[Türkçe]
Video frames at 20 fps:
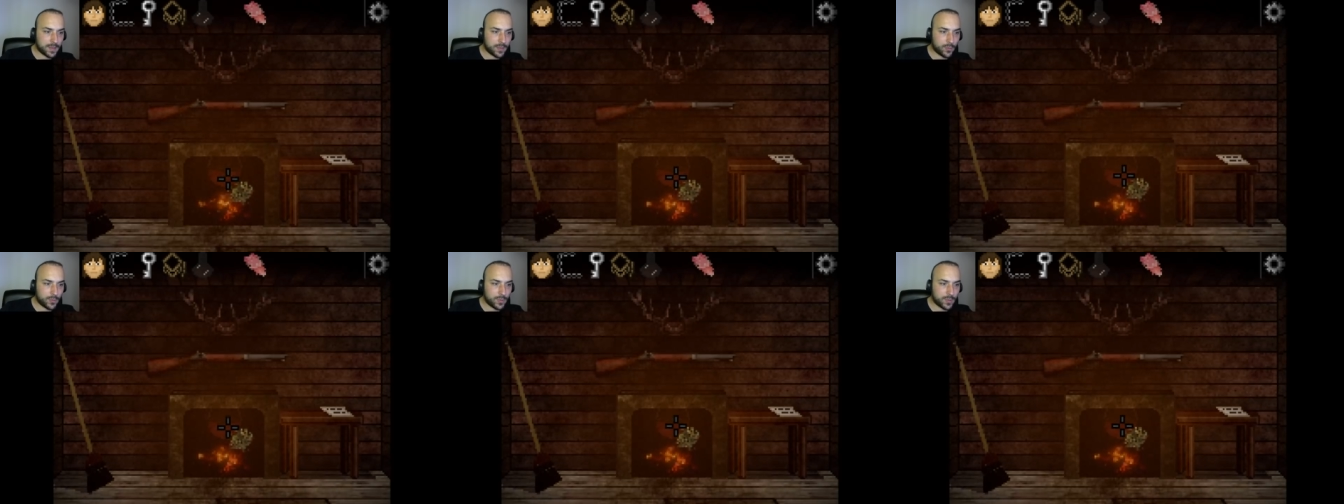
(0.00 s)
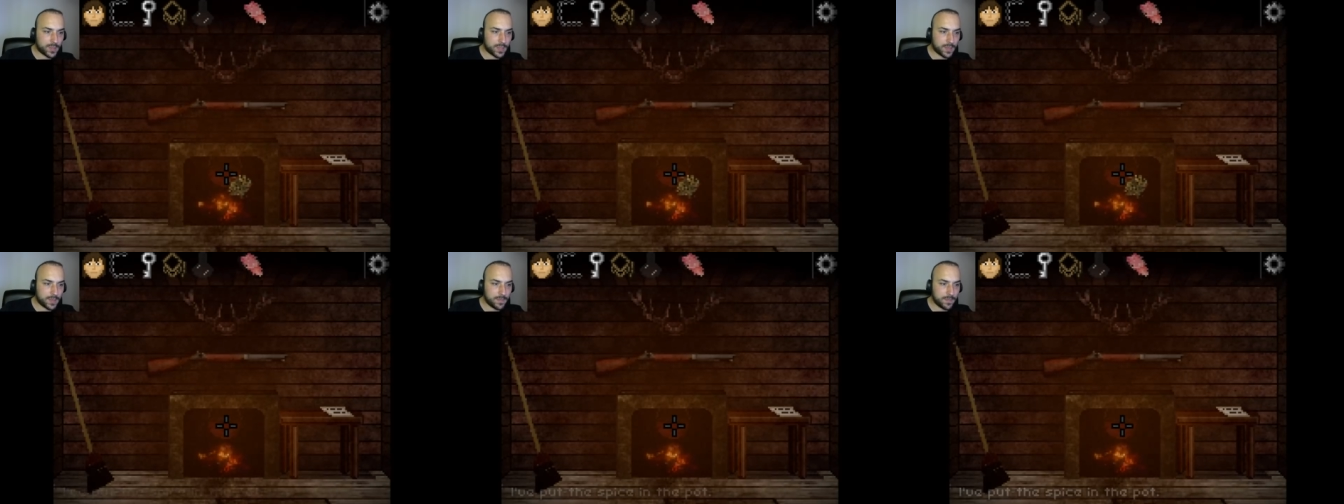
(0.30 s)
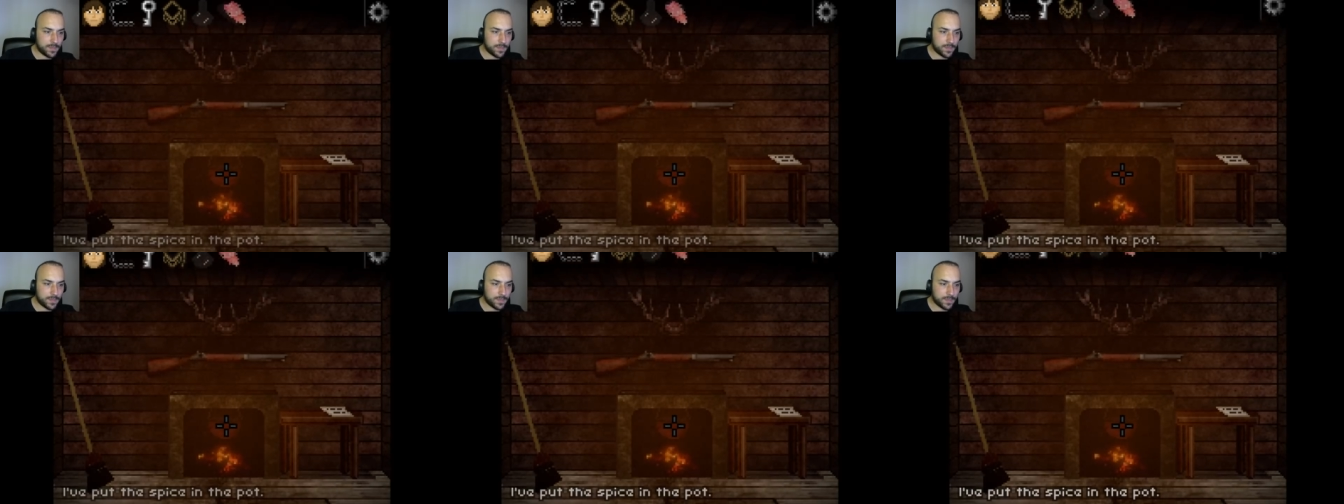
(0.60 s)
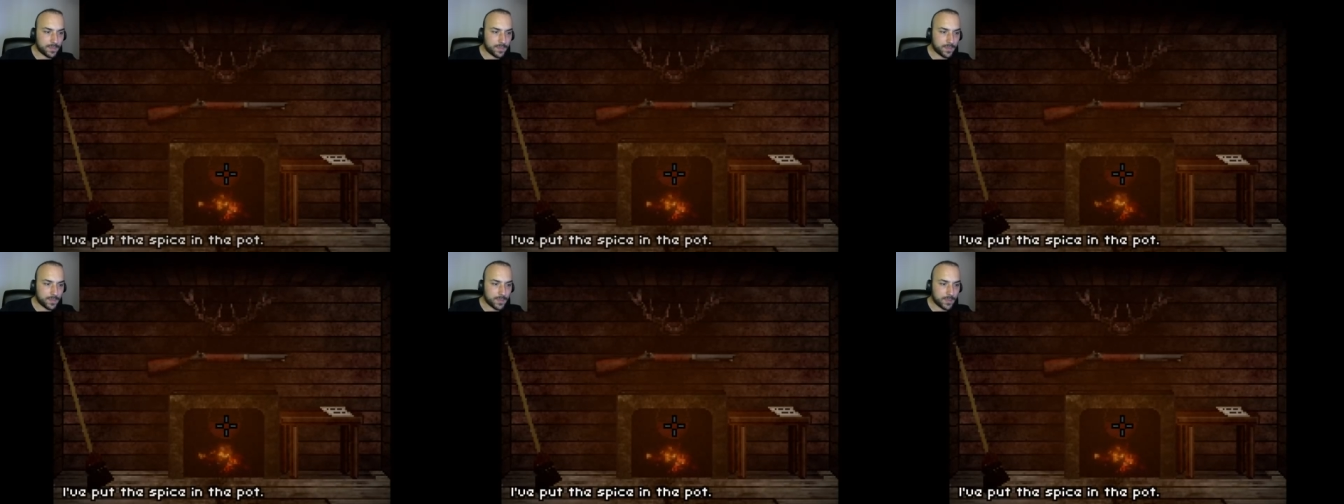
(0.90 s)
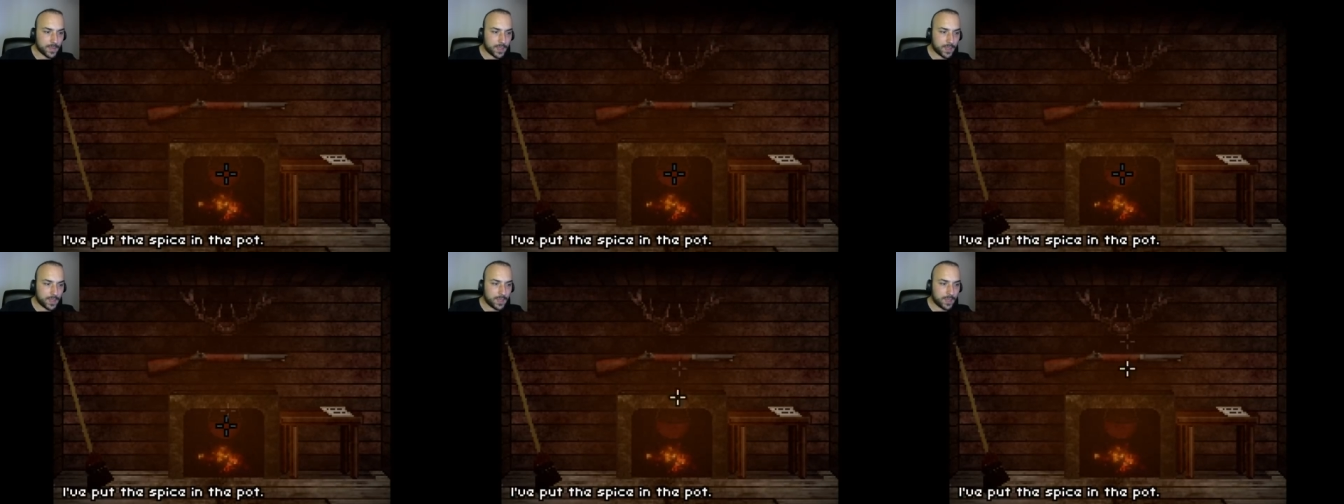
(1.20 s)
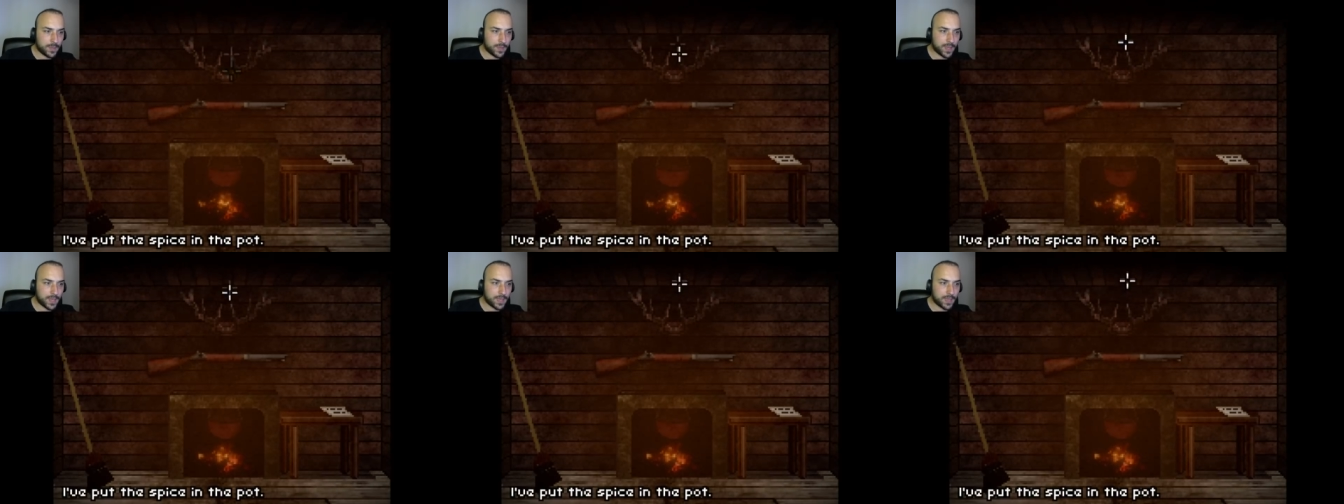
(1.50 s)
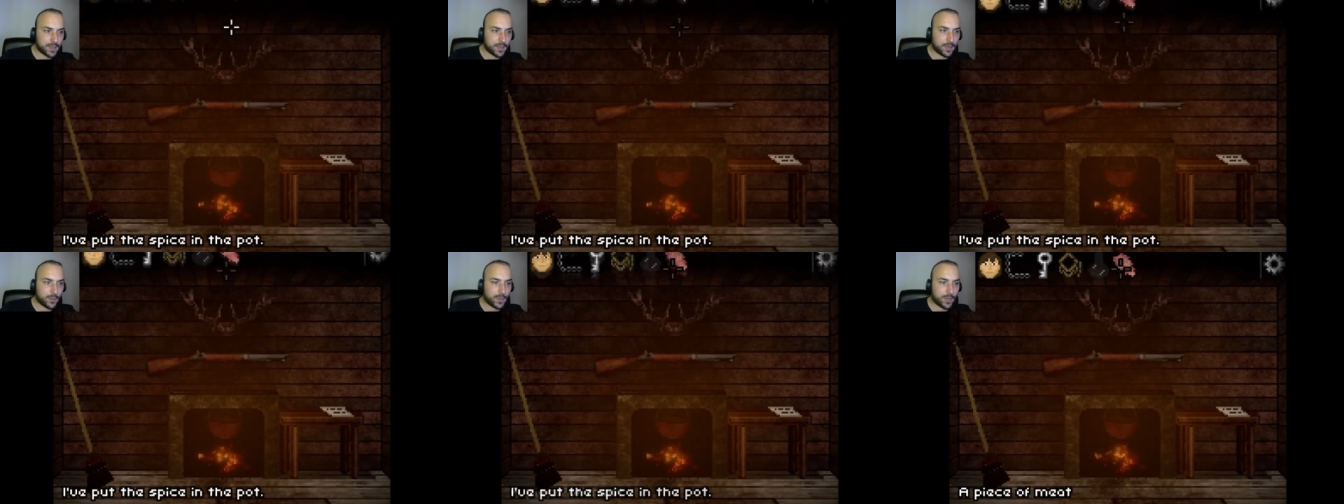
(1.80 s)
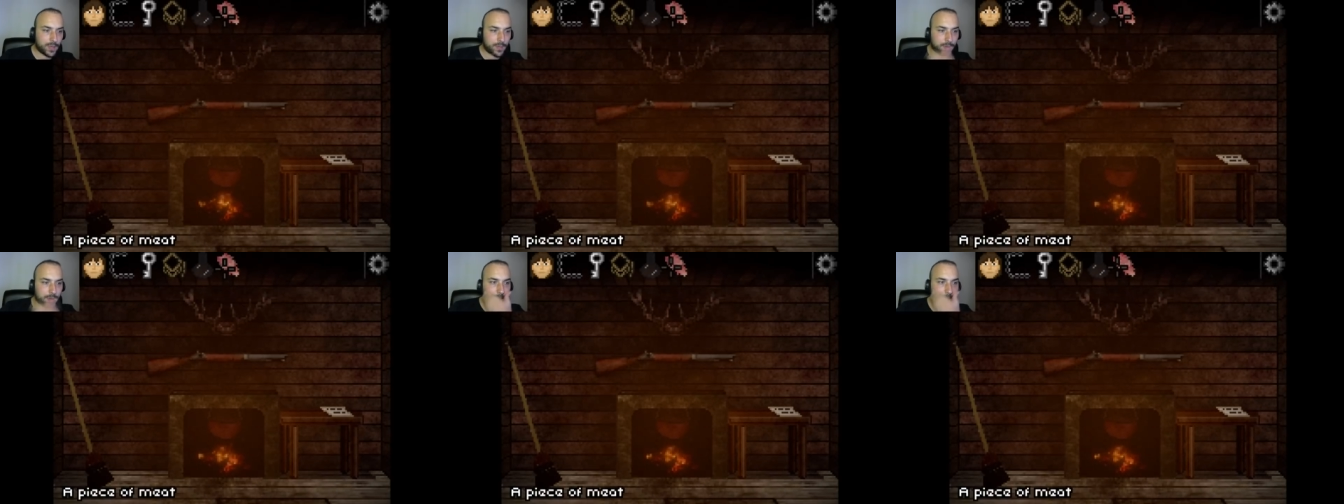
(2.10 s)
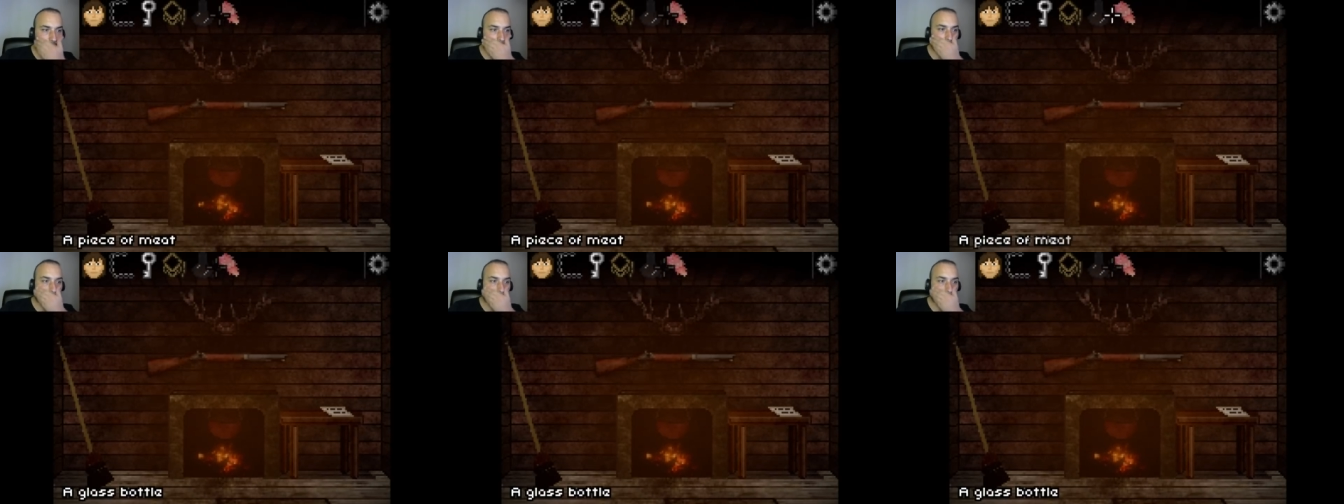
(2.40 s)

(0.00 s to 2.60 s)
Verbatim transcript: koysam aa baharat da koyabildim.